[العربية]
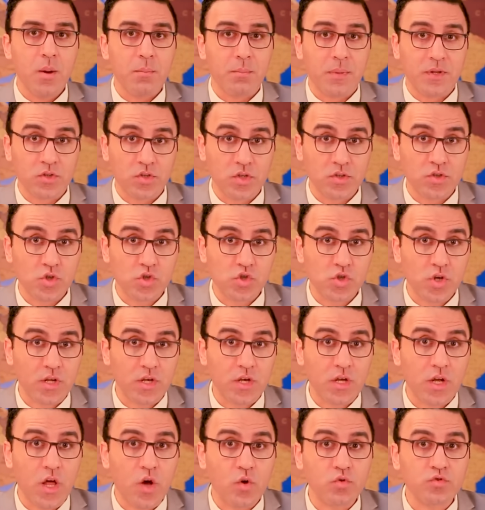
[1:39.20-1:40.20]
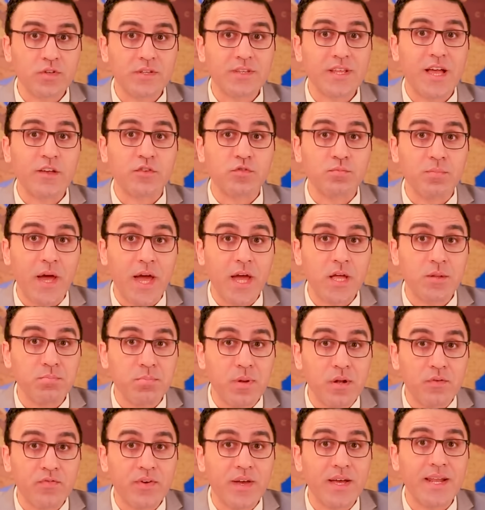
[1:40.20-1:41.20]
منطقه الشرق الاوسط اصبحت
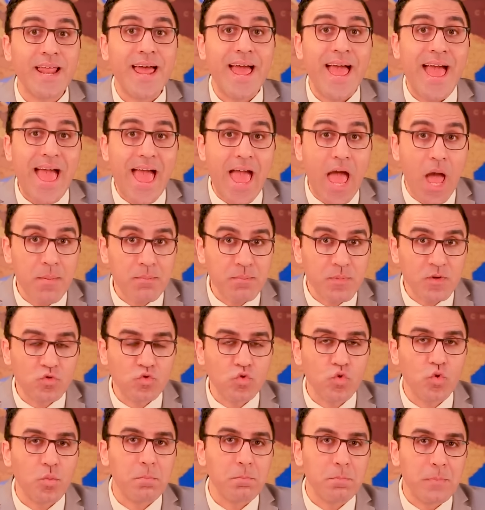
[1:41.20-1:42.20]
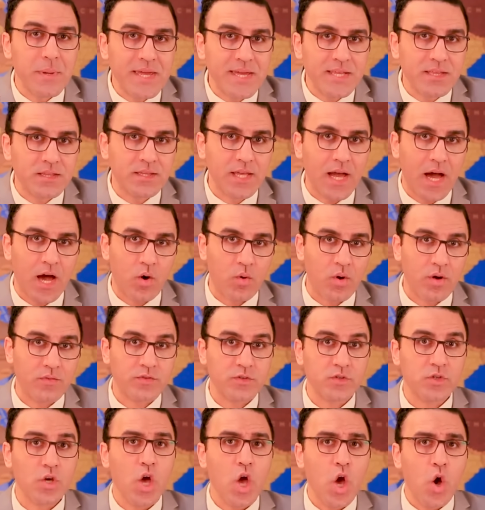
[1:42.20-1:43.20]
بالفعل اهم سوق بيدي حوافز
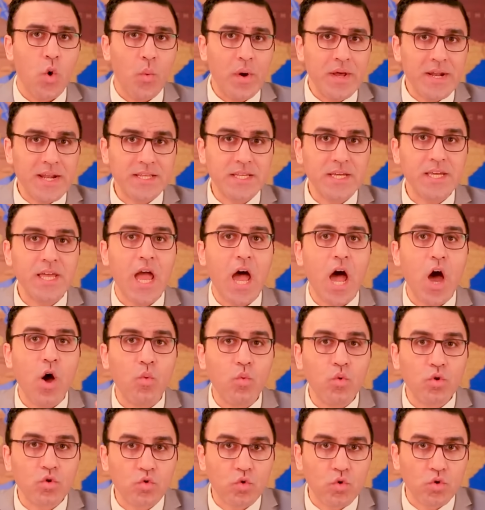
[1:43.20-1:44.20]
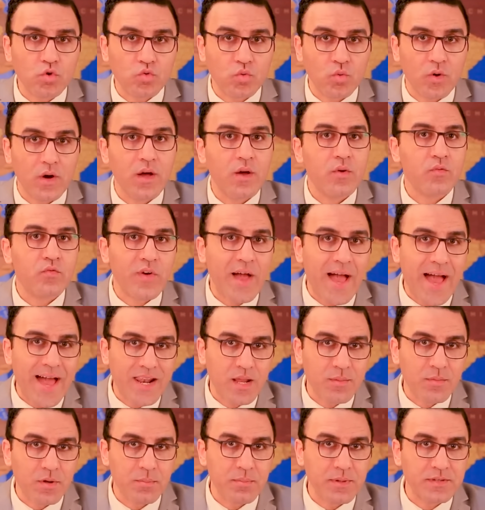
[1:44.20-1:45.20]
وهنا تيجي اول خطوه في
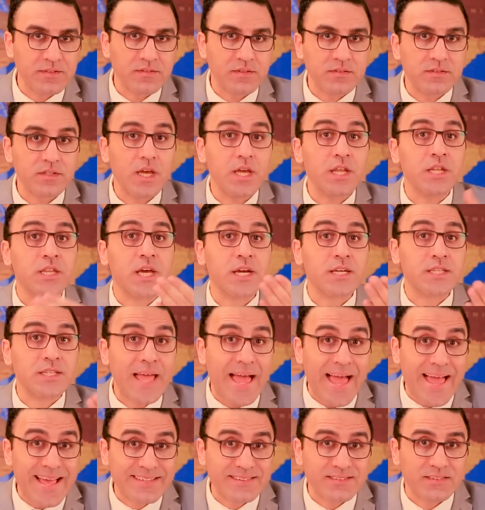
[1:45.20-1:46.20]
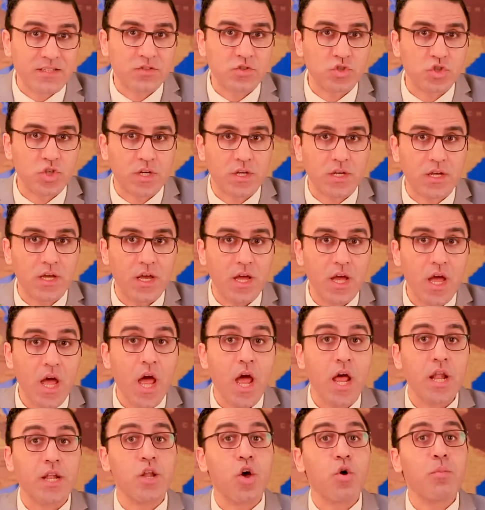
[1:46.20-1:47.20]
عالم البيزنس انك تاسس شركه
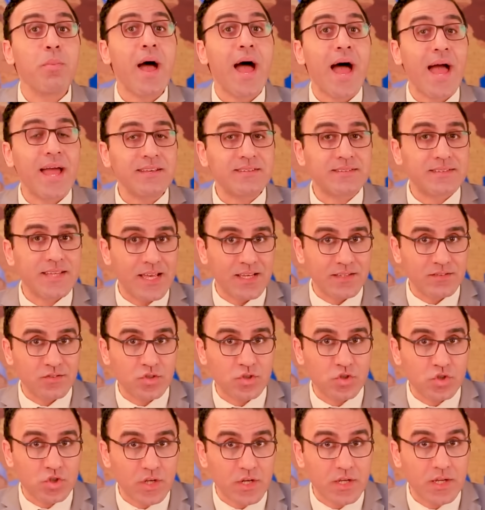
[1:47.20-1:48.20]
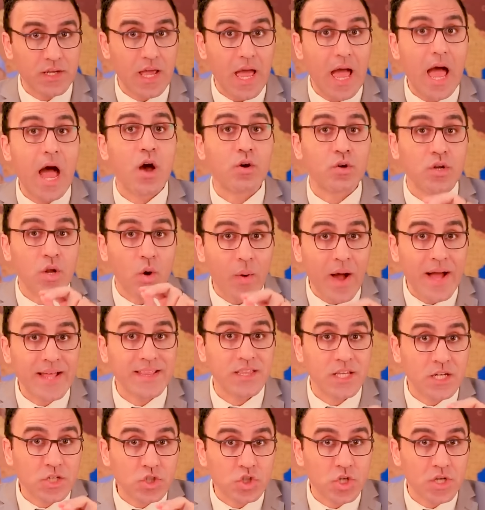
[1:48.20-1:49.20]
لو بقى عايز تاسس شركه او لو
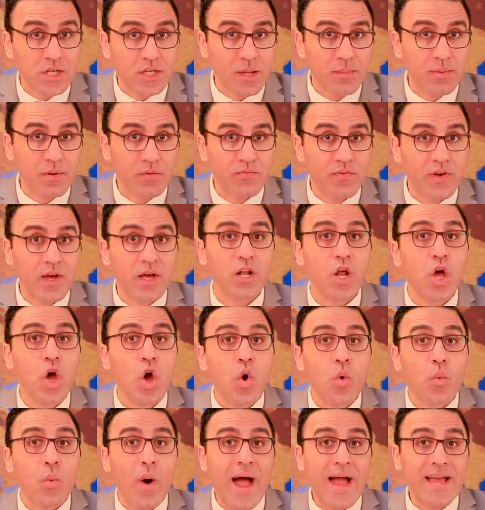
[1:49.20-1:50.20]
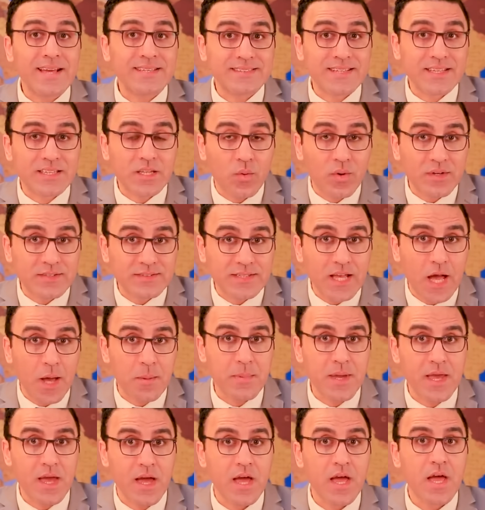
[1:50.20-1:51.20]
عندك شركه بالفعل وعايز تتوسع
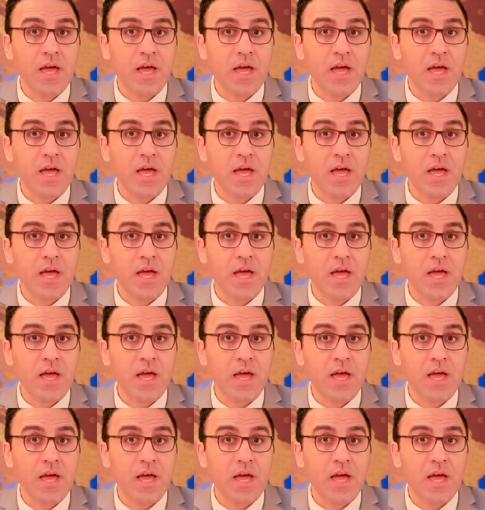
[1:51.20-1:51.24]
بيها